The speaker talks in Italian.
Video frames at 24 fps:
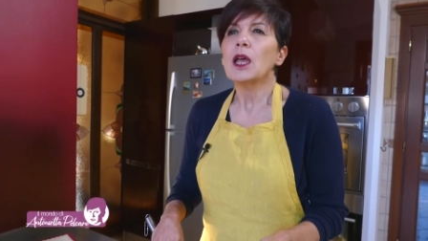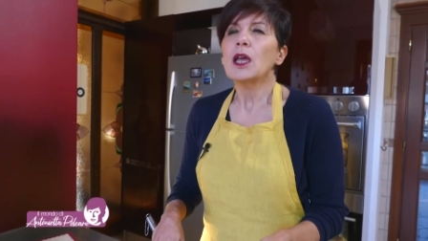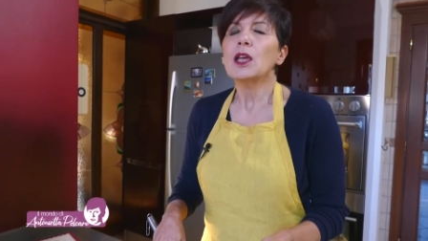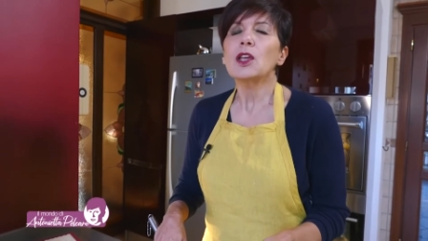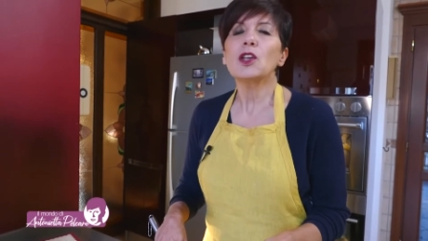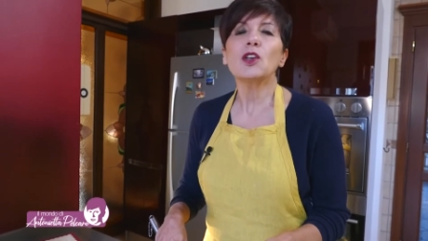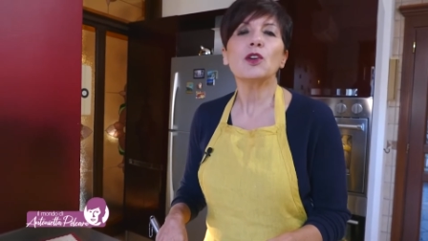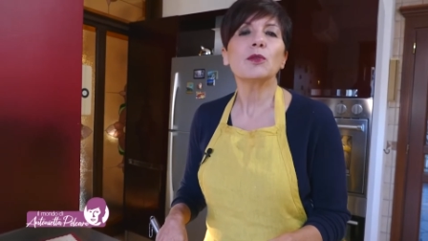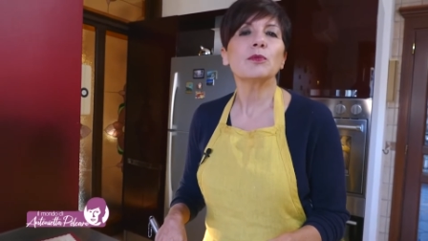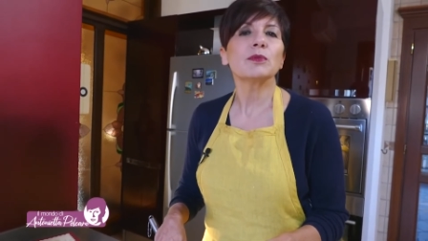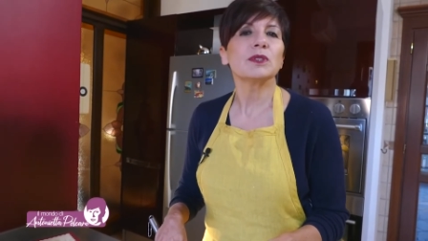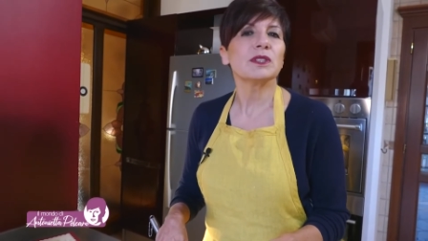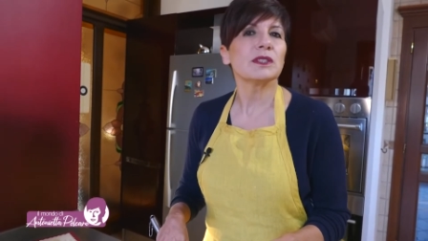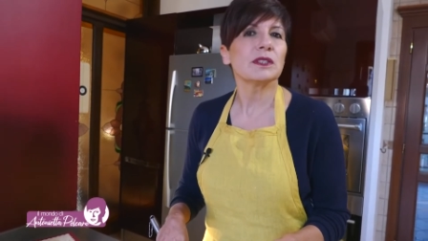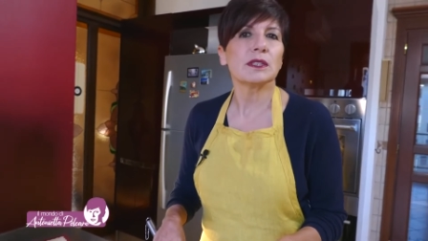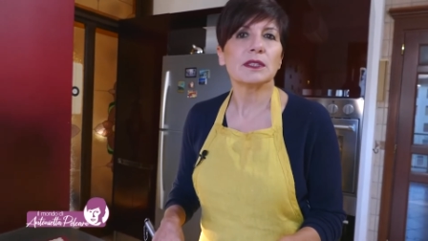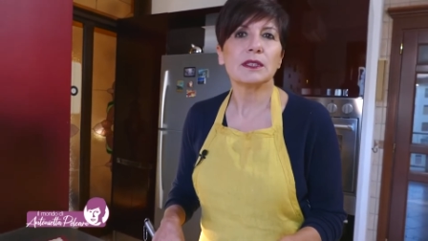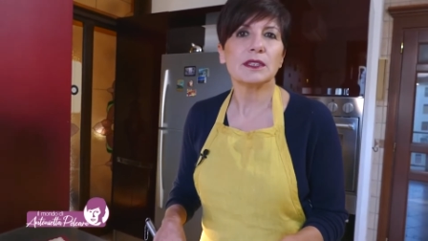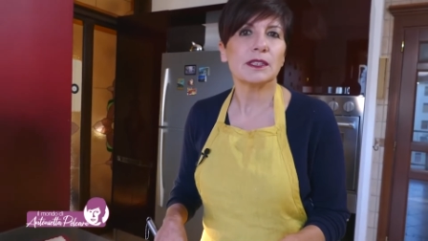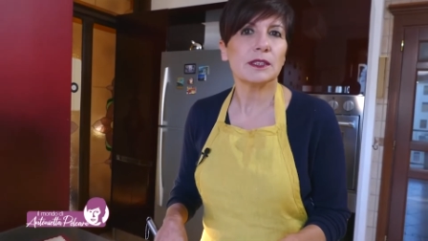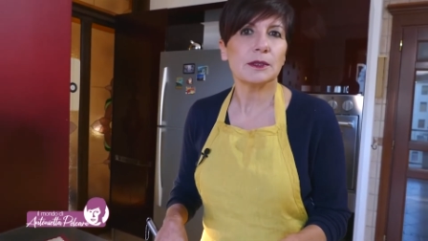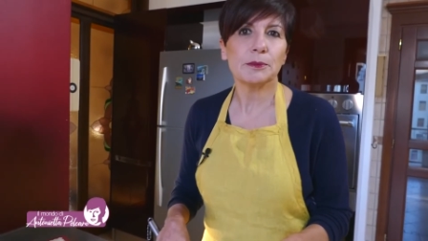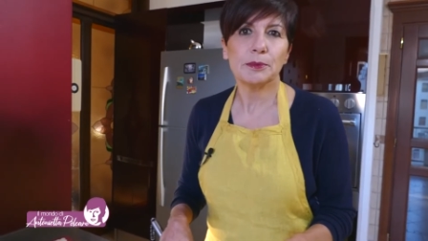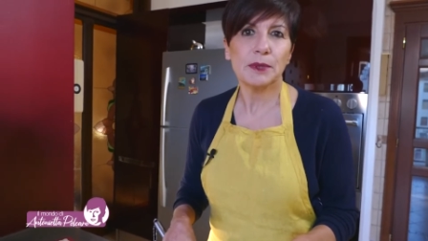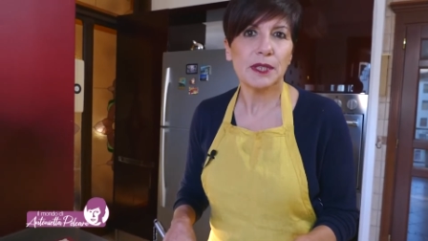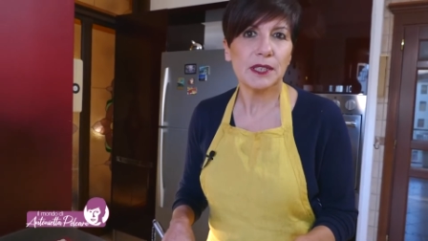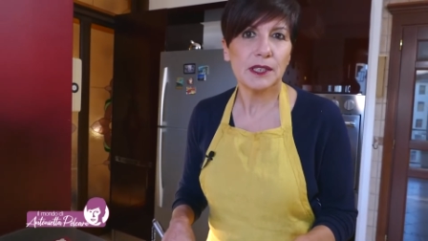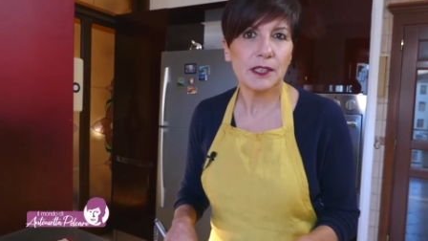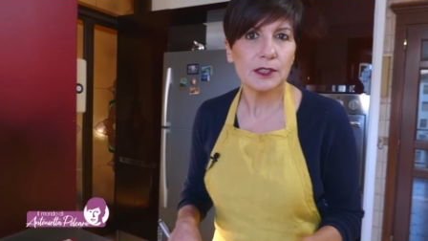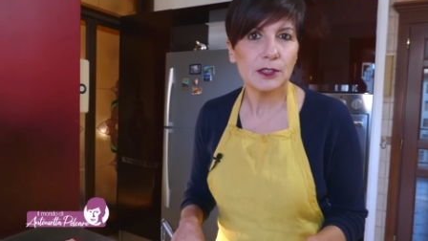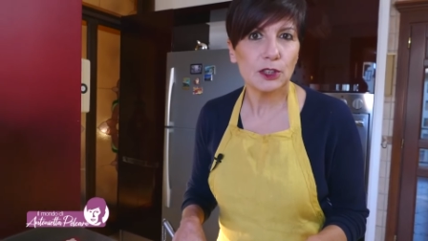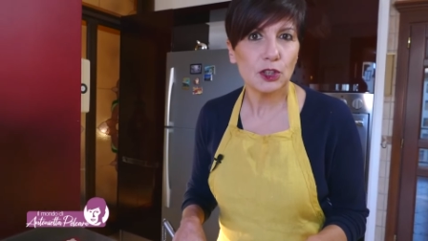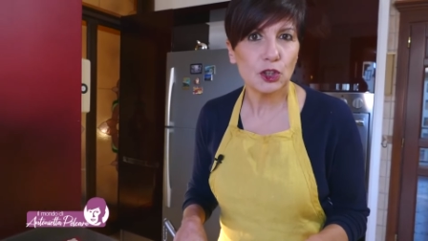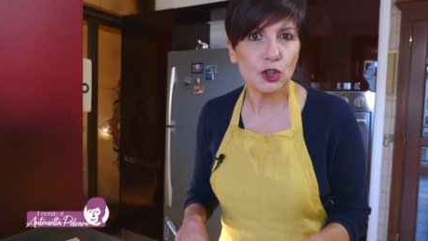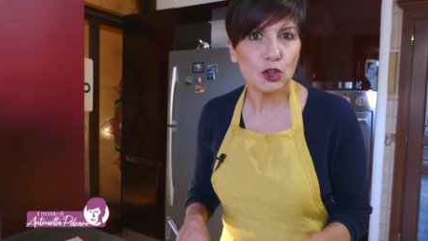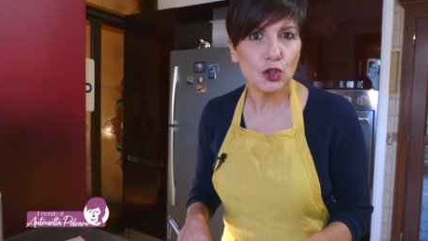io mi sentii
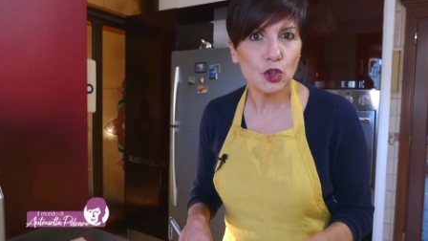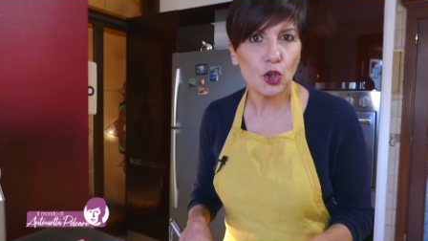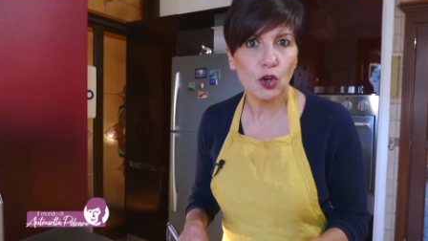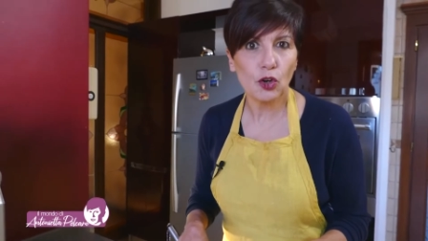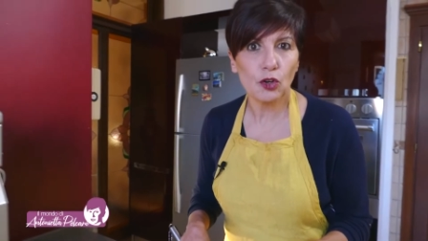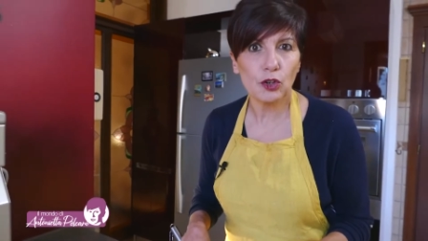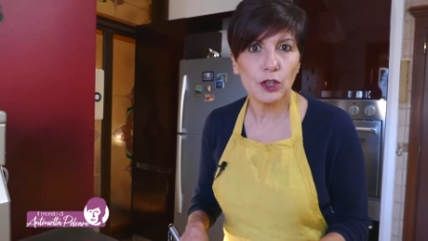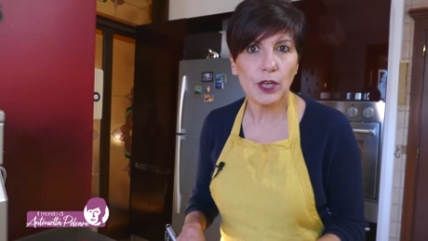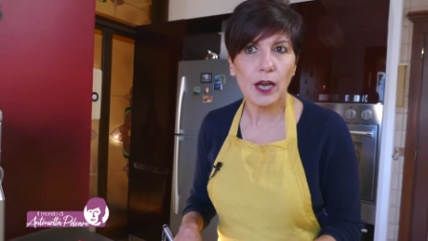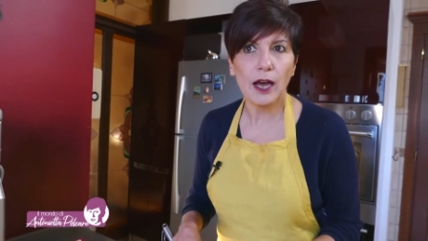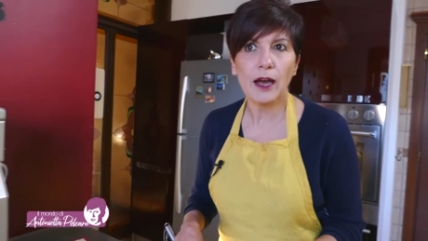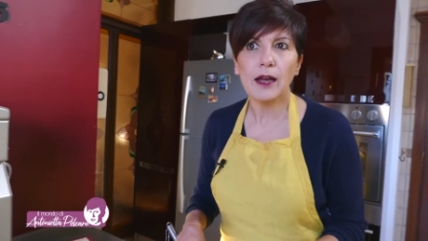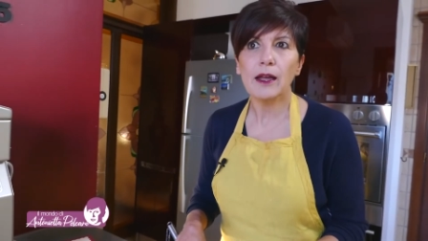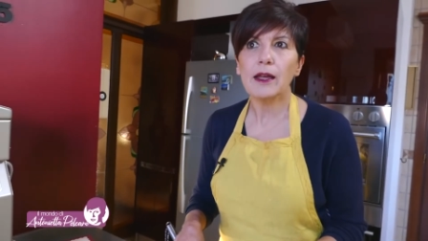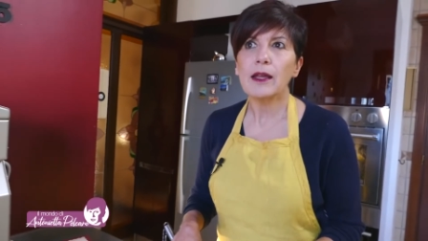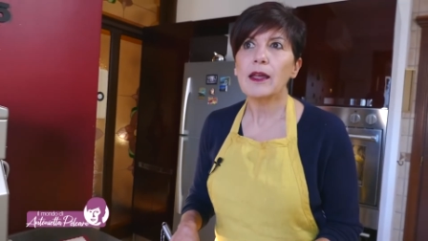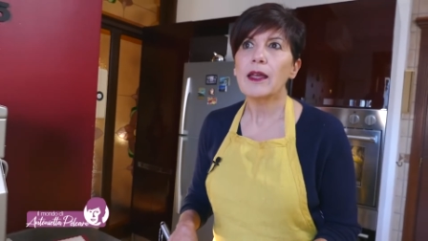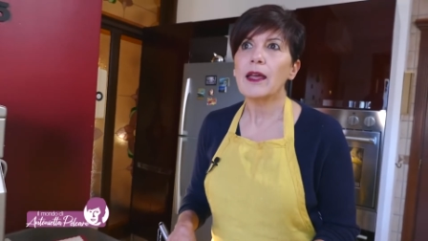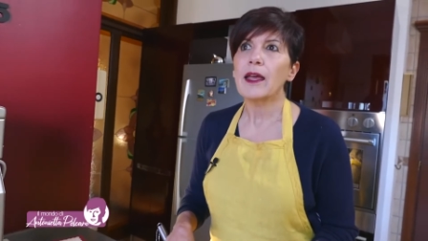piena di gioia